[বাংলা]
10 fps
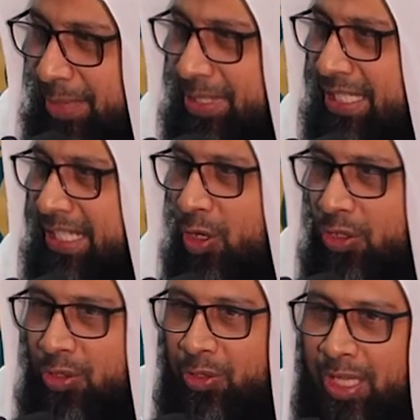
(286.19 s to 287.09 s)
আমাদেরকে
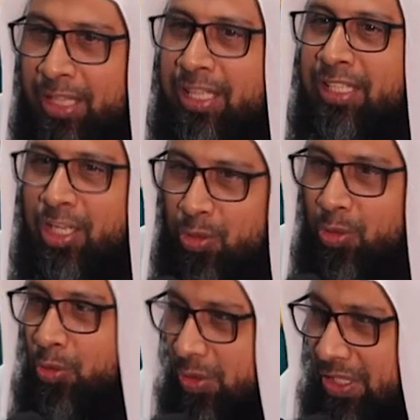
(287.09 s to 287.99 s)
হয়তো আল্লাহ না
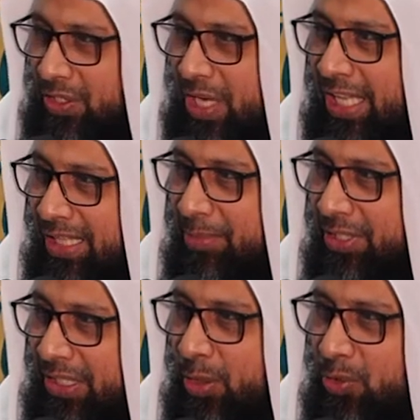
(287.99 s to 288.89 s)
করুন
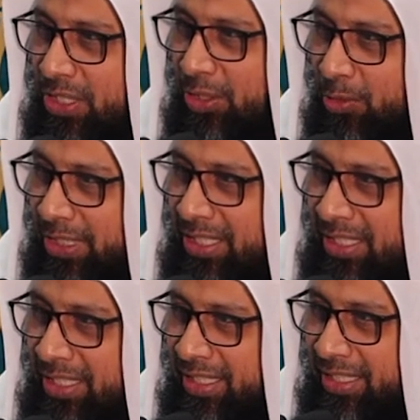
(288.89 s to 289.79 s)
জাহান্নামের দিকেও যেতে হতে
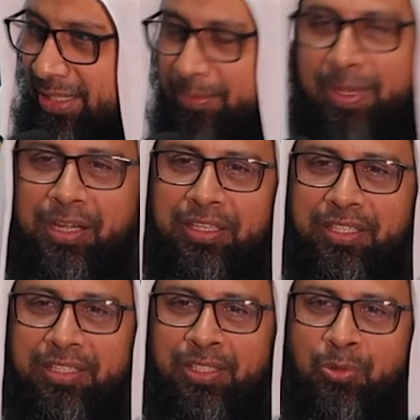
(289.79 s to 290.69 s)
পারে
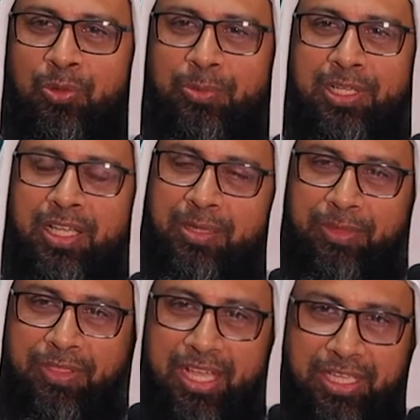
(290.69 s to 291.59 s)
না উদ্দুবিল্লাহ
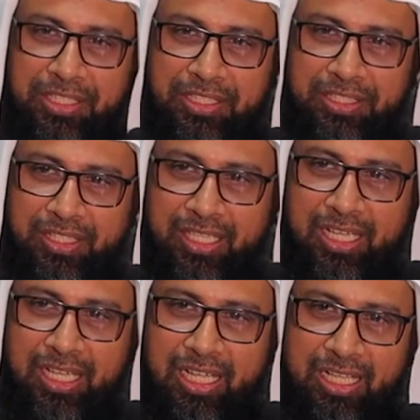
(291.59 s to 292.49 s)
আলিক
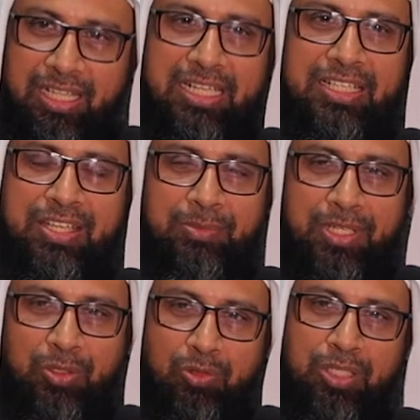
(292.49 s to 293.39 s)
আল্লাহর কাছে
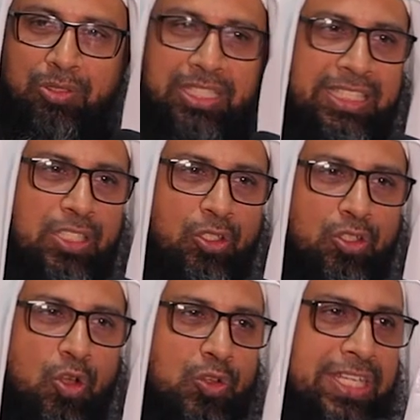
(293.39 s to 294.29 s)
আমরা দোয়া করি তিনি যেন
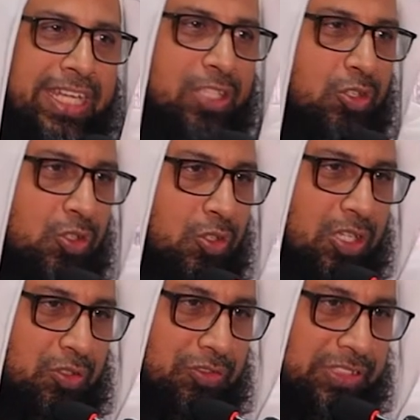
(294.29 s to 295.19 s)
সঠিক জ্ঞান অর্জন
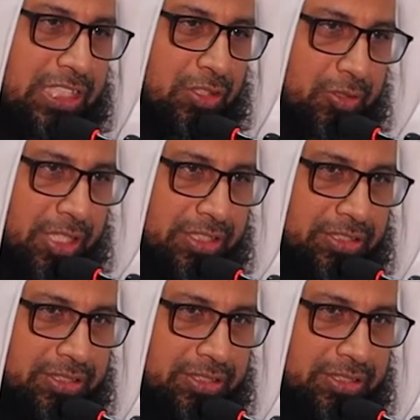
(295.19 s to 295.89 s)
করার তফিক দান করেন